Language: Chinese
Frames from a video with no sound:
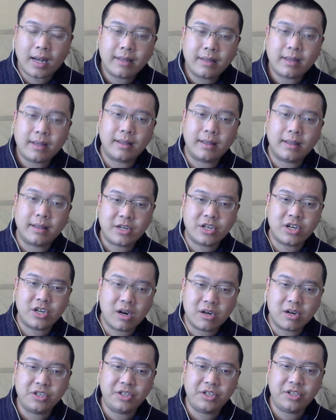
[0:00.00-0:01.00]
大在
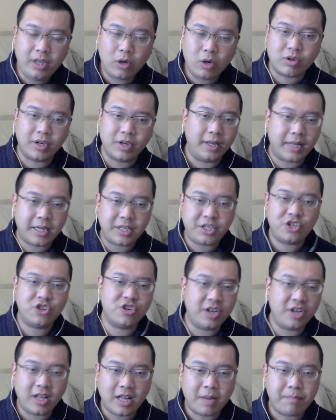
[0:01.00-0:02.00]
上世纪六十年代、七十
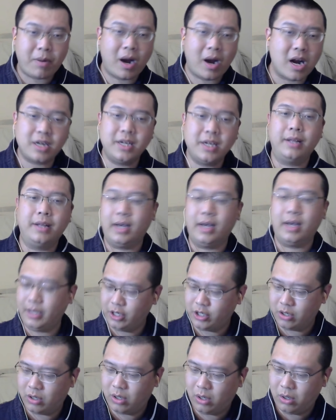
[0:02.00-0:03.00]
年代、八十年代的
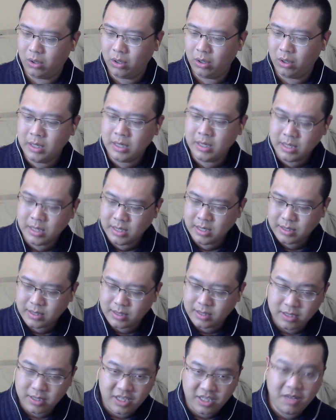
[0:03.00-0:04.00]
时候。
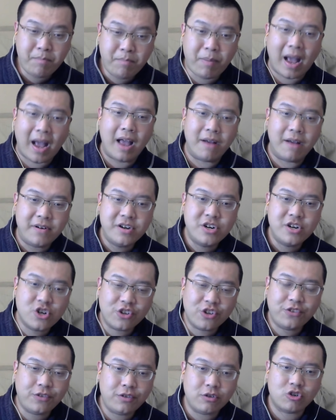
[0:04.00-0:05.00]
自己百分之
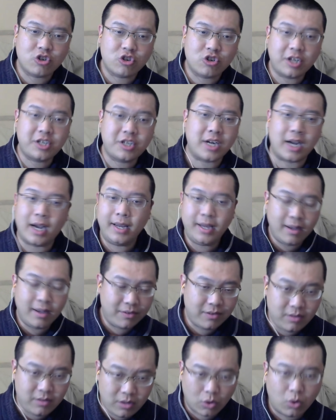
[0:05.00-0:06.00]
四十的产业
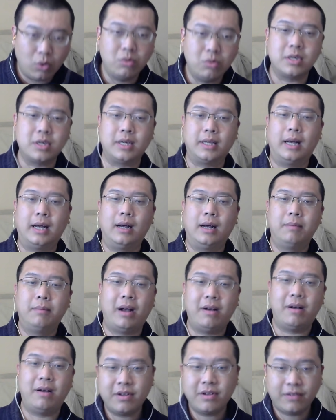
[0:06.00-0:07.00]
自己控制着呢，
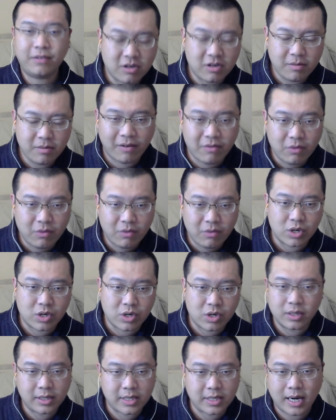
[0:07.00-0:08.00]
百分之四十、百分之五
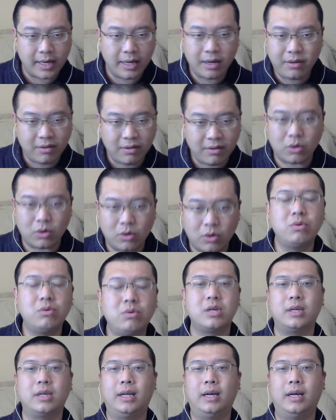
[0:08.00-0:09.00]
十的产业自己控制
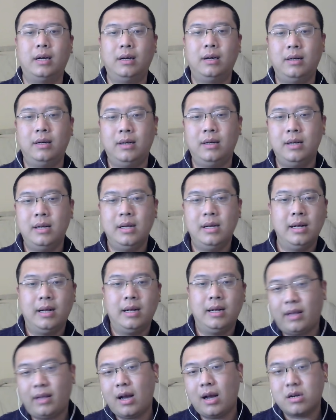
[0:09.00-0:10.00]
着呢。
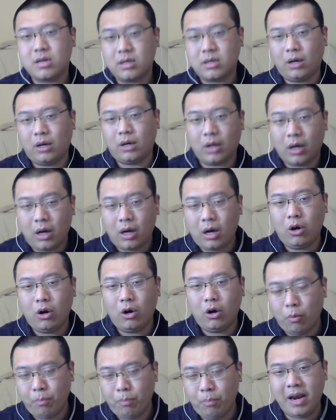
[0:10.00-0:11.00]
但是到了
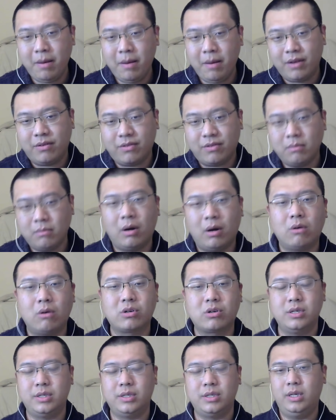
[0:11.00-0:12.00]
后北美自贸
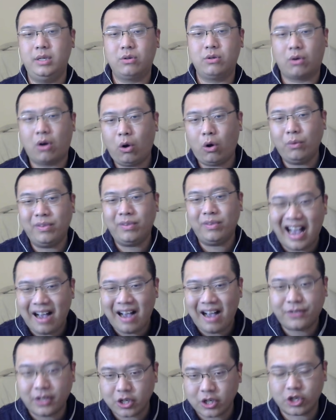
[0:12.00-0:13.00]
时期，就是后
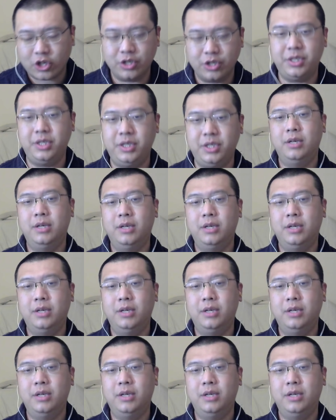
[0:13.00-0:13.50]
NAFTA 时期，